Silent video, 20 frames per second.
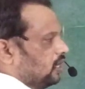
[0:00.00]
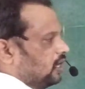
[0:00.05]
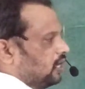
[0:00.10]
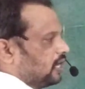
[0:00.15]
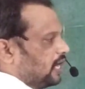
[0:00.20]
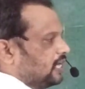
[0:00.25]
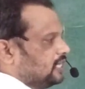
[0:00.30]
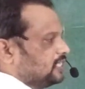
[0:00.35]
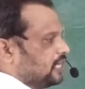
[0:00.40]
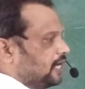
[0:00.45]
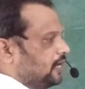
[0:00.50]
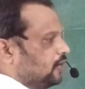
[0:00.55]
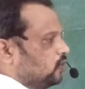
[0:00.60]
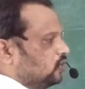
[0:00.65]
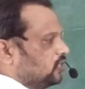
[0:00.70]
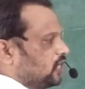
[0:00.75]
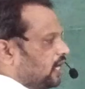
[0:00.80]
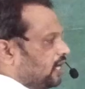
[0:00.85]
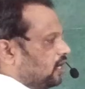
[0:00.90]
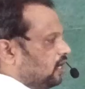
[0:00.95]
राइट साइड को
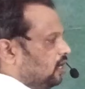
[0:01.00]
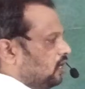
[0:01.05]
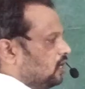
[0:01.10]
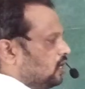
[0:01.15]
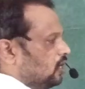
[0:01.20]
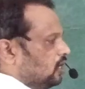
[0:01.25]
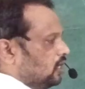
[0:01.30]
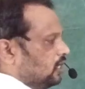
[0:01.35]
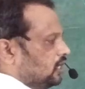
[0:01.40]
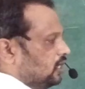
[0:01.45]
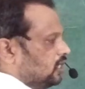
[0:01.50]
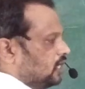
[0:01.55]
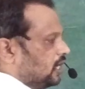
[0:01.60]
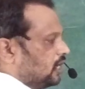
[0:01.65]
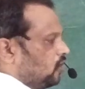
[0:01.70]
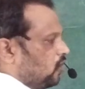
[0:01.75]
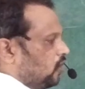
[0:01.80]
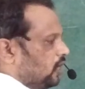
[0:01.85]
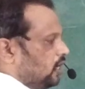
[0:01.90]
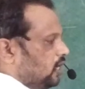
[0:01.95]
जाएगा इधर
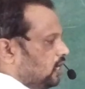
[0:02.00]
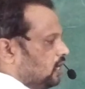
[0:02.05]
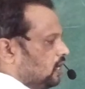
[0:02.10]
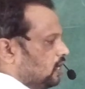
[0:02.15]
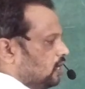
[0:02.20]
का ऑयल